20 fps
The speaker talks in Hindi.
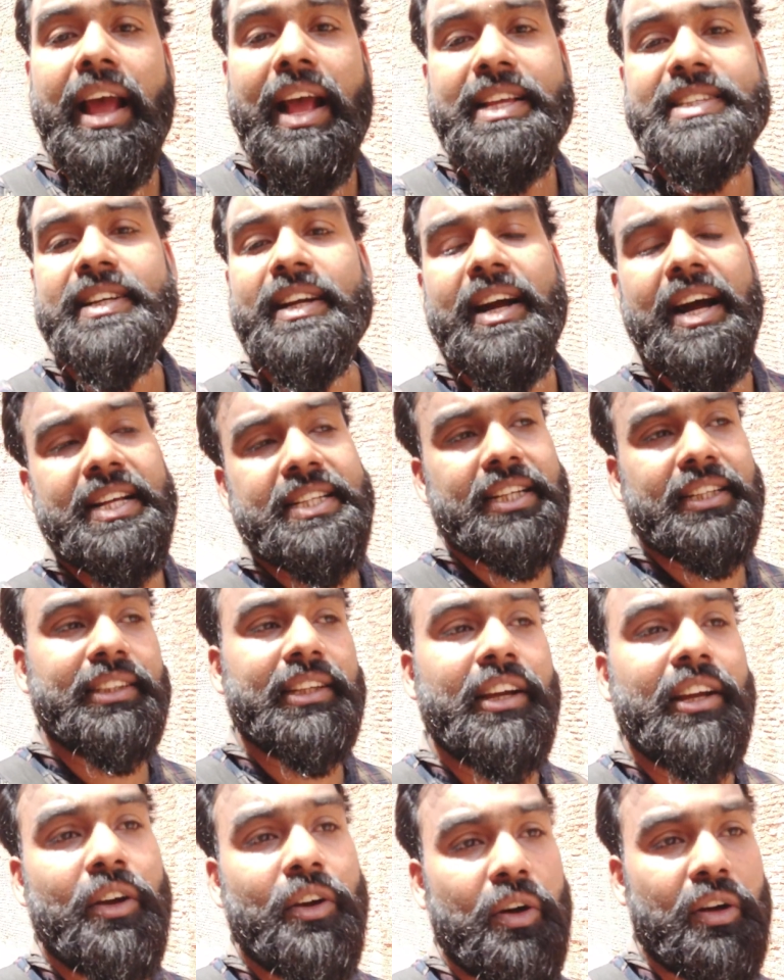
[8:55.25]
ऐसा कहा
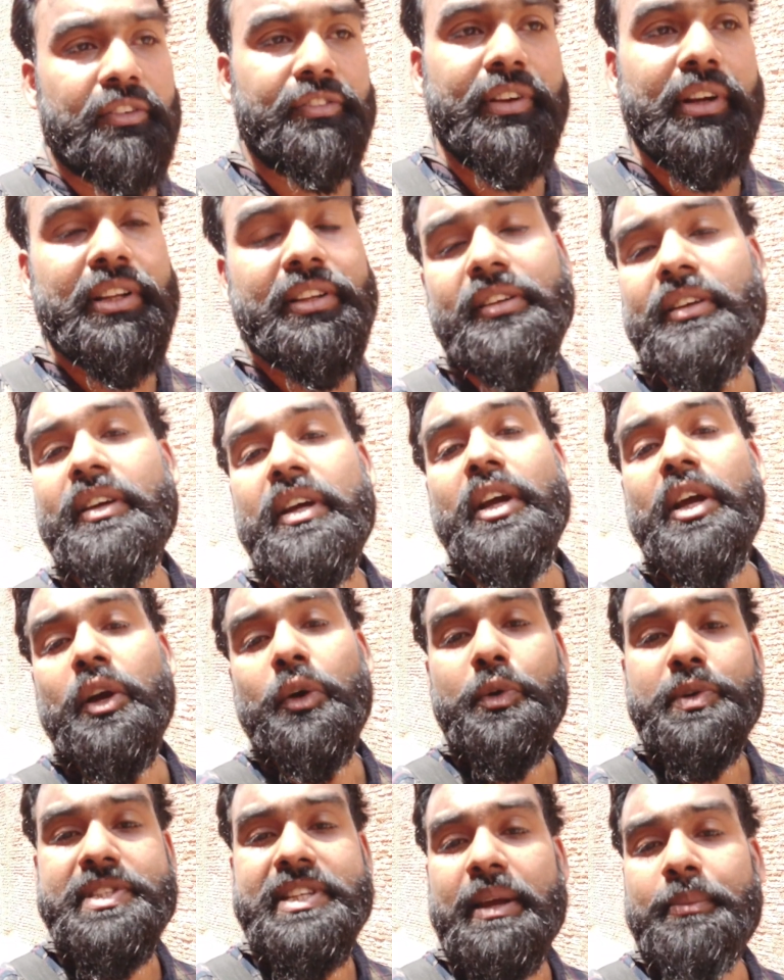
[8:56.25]
जाता है और फिर
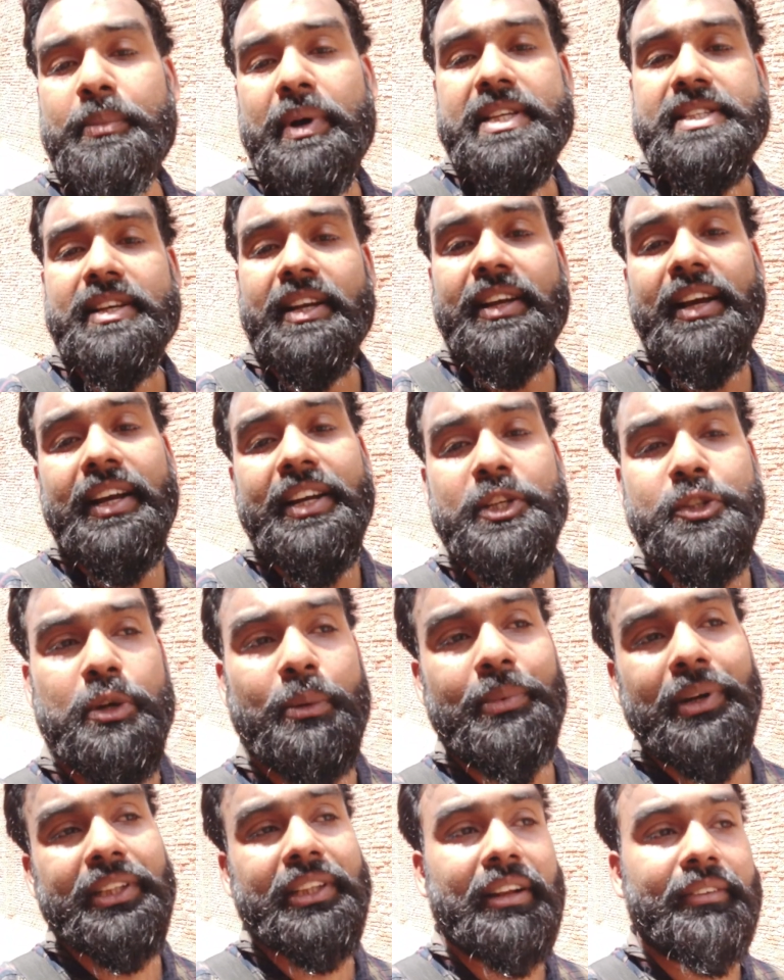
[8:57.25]
कुछ टाइम बाद सरकार ने
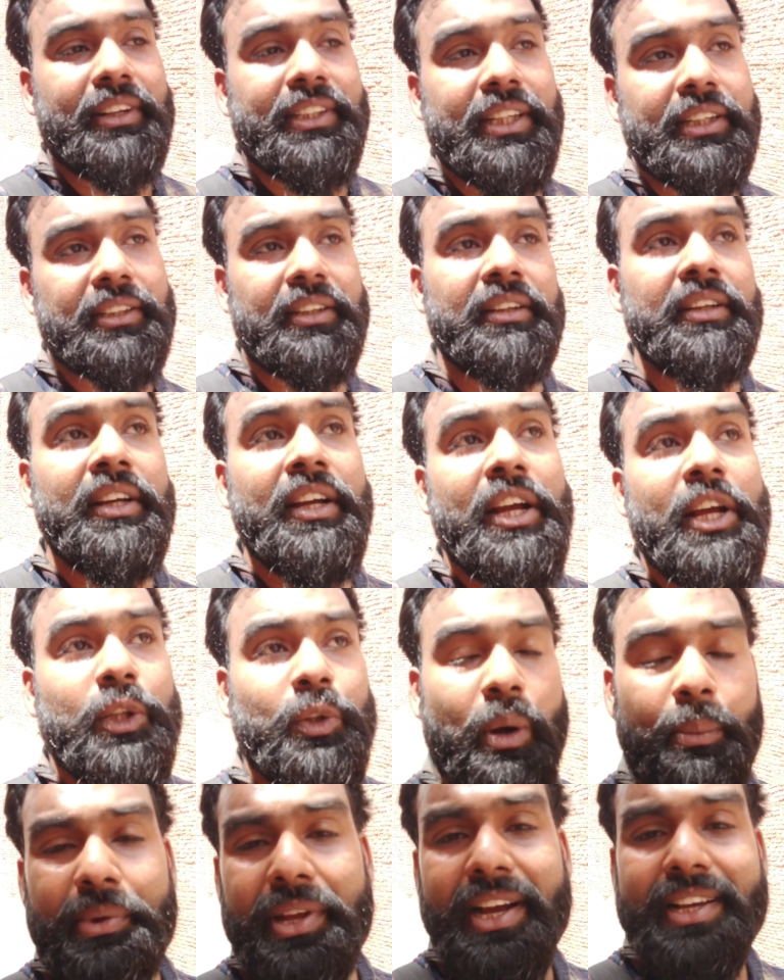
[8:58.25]
इसको बंद करवा दिया था
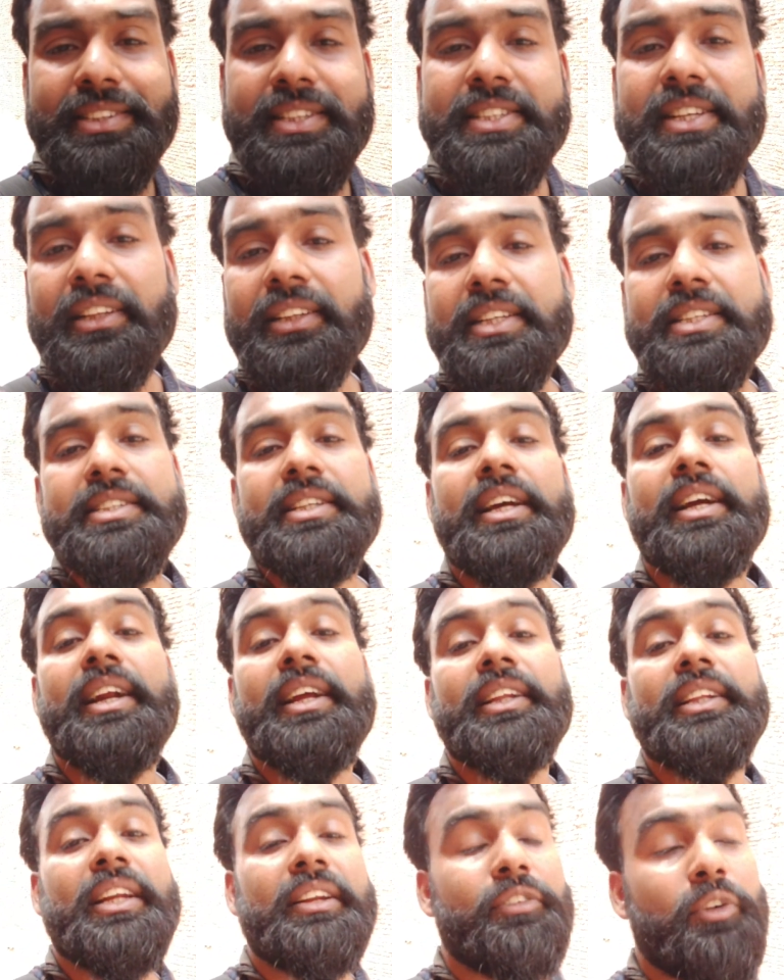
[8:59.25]
तो अब यहाँ से चलते सीधा घर
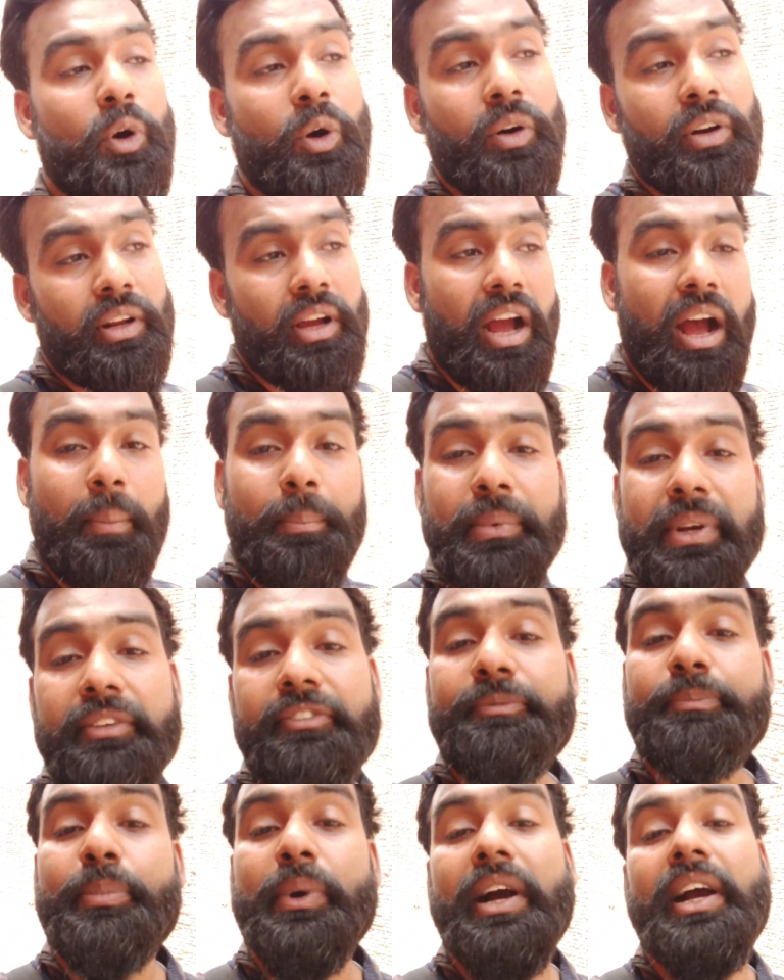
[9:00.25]
की तरफ और आपने
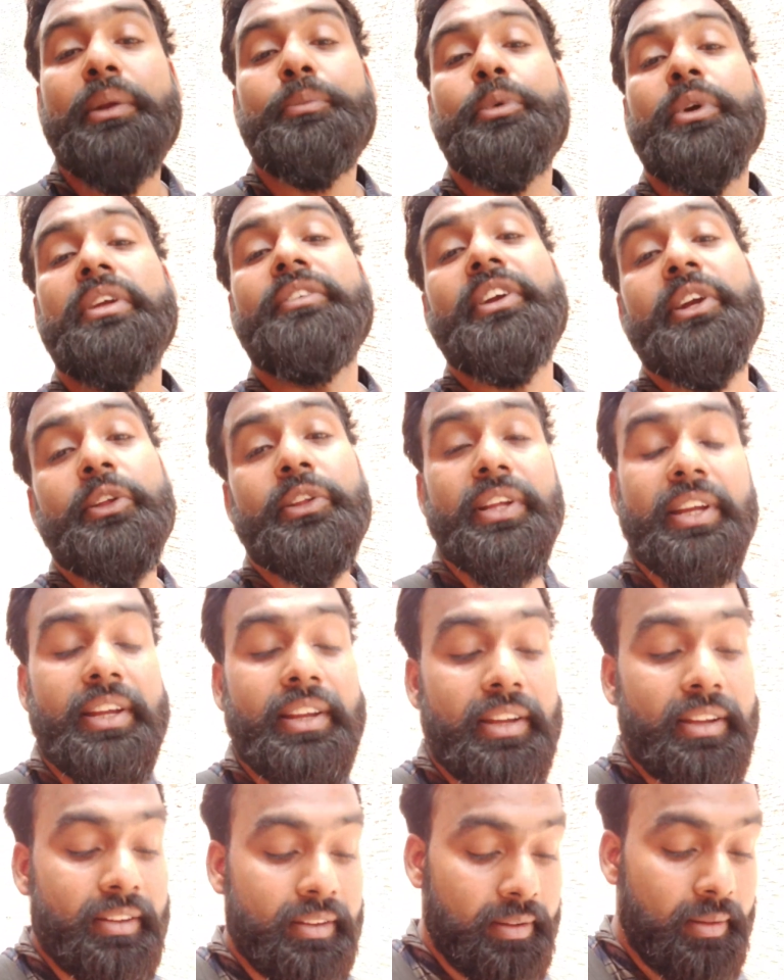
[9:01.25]
अगर पूरी वीडियो
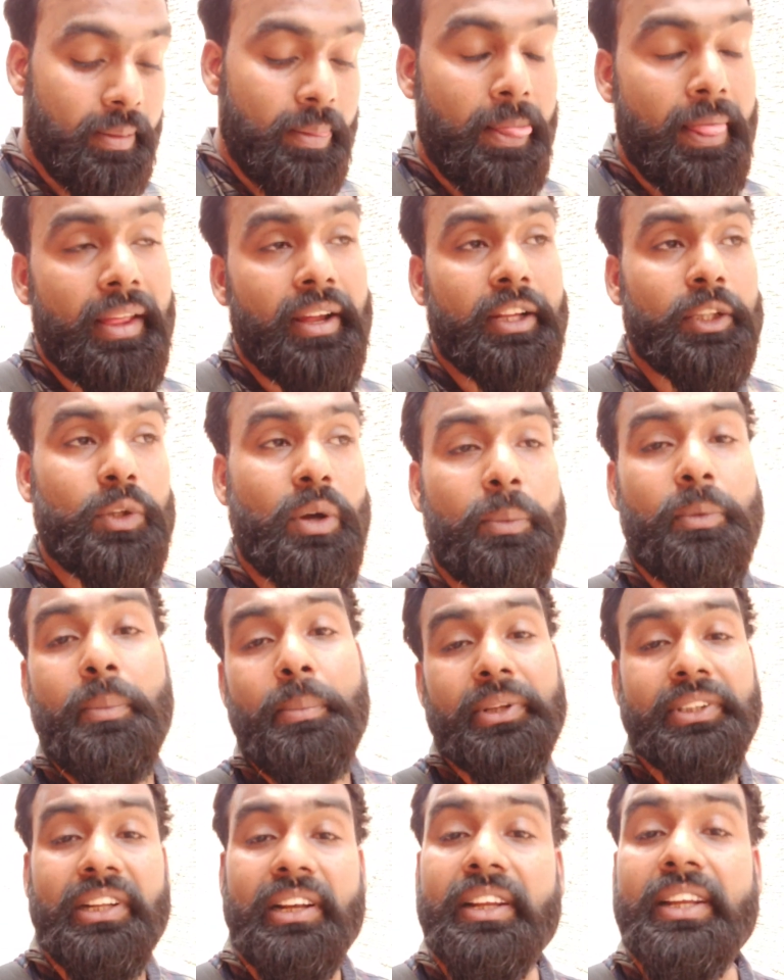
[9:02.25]
देखी है तो आपको
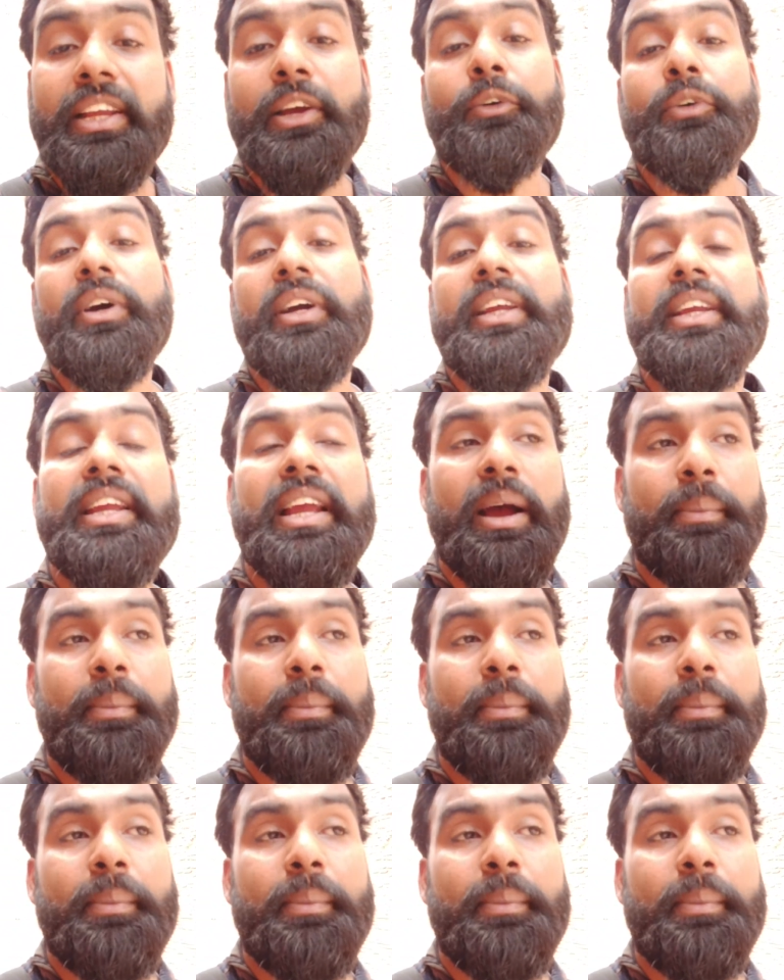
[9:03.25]
पता लग गया होगा कि